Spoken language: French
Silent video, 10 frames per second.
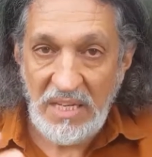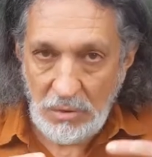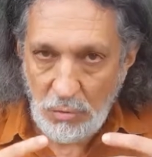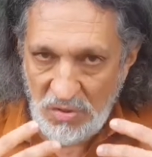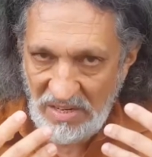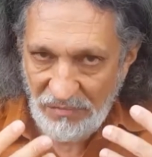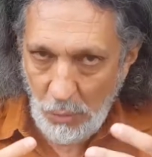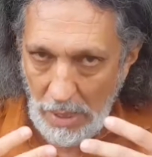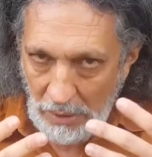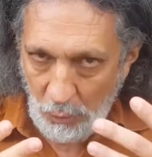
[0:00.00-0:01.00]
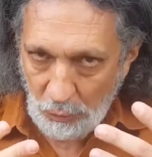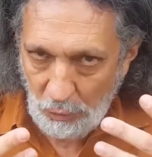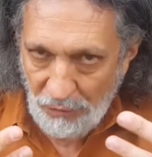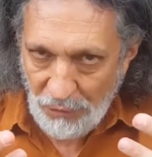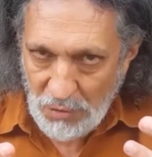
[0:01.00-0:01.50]
et de sa voix
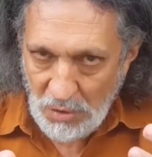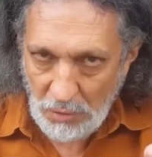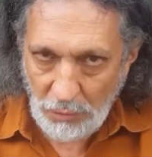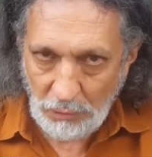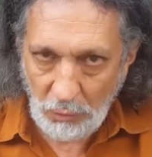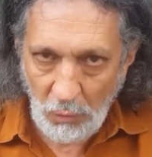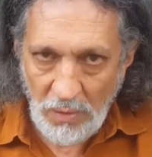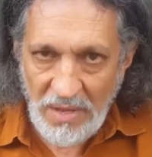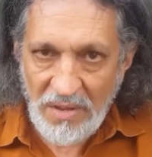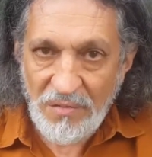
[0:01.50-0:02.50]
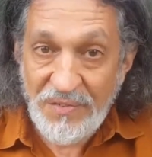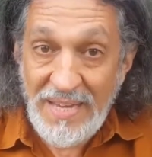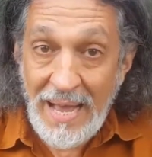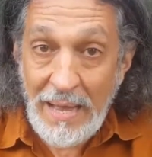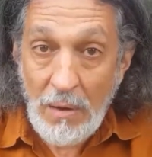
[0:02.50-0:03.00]
contrefaisant le ton,
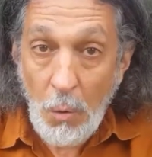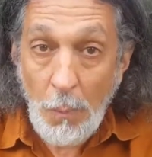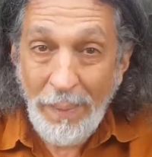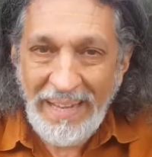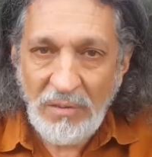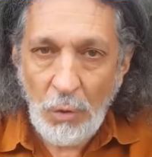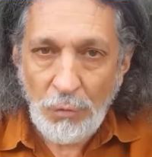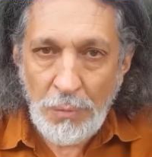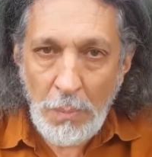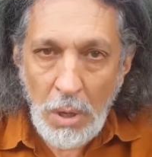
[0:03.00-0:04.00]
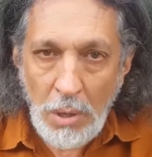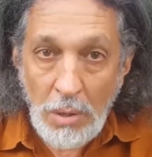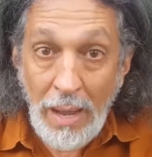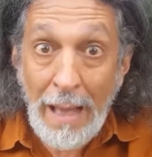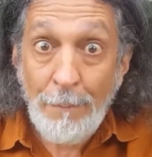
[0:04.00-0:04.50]
vient au prétendu
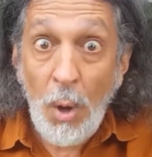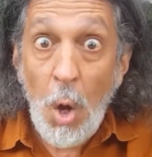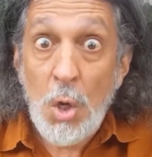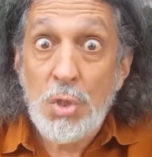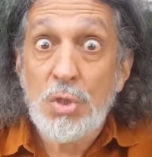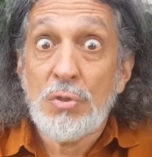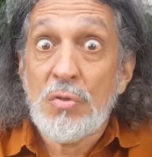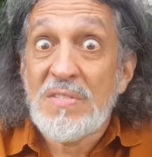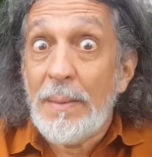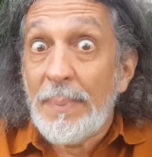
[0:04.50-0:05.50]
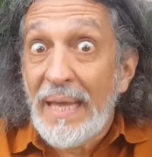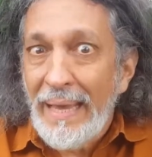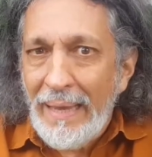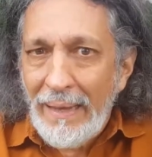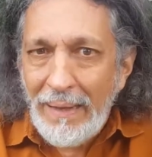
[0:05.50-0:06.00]
mort, approche de sa
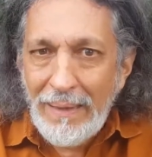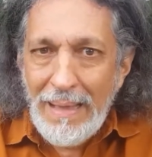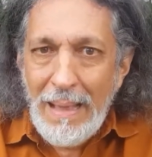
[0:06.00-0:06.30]
bière,